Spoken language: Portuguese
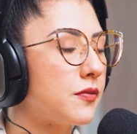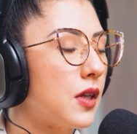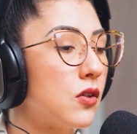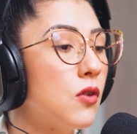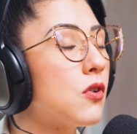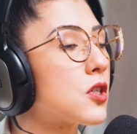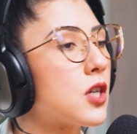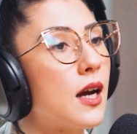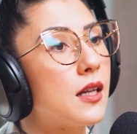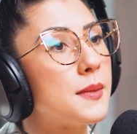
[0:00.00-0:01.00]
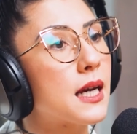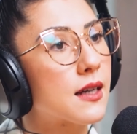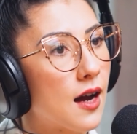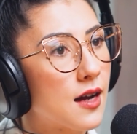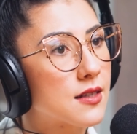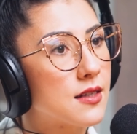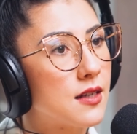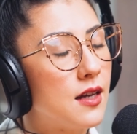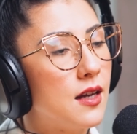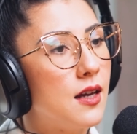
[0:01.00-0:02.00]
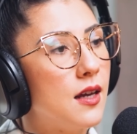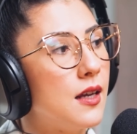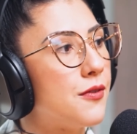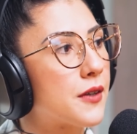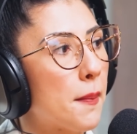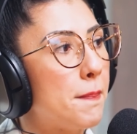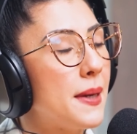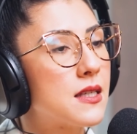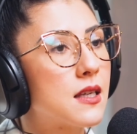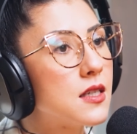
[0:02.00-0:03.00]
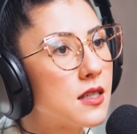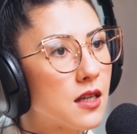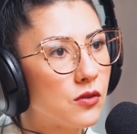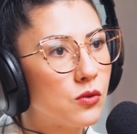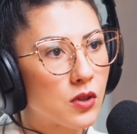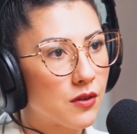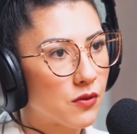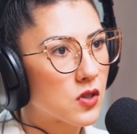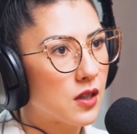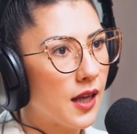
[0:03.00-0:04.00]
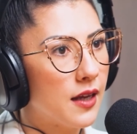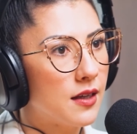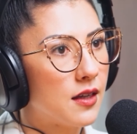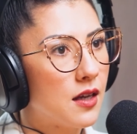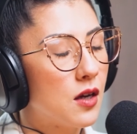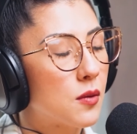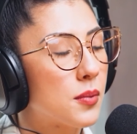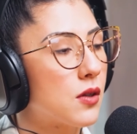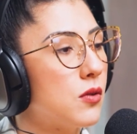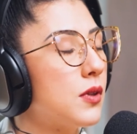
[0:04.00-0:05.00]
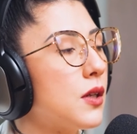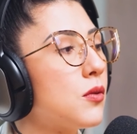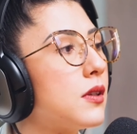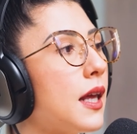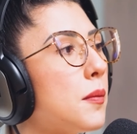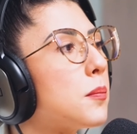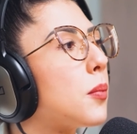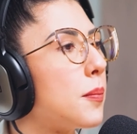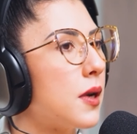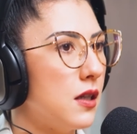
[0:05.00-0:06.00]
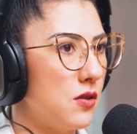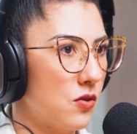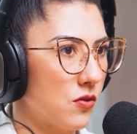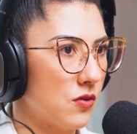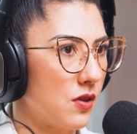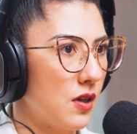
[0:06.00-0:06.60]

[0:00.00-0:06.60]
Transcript: Eu não vou chegar na minha casa e ficar pesquisando o que você tem, porque eu não tenho tempo para isso.